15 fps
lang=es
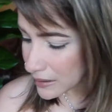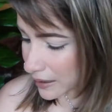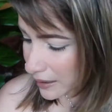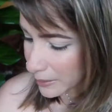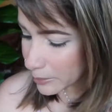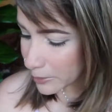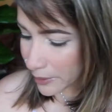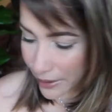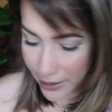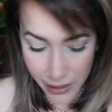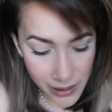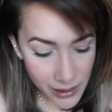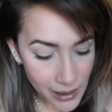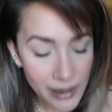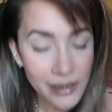hay por
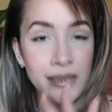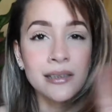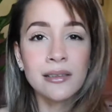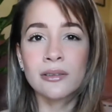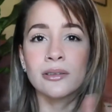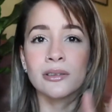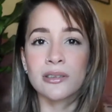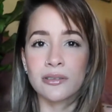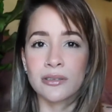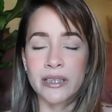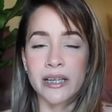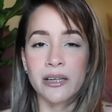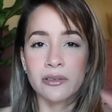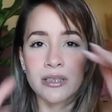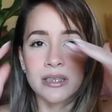ahí, hay dos o
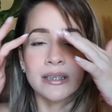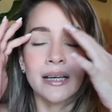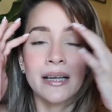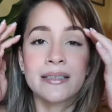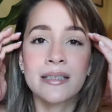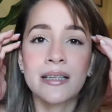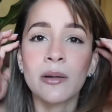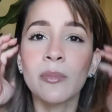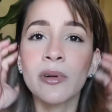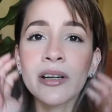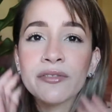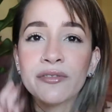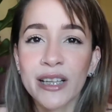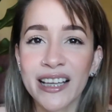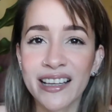tres cositas así como
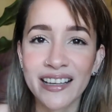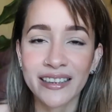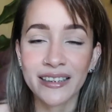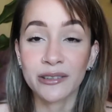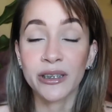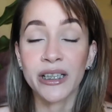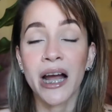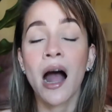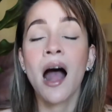que fuera de categoría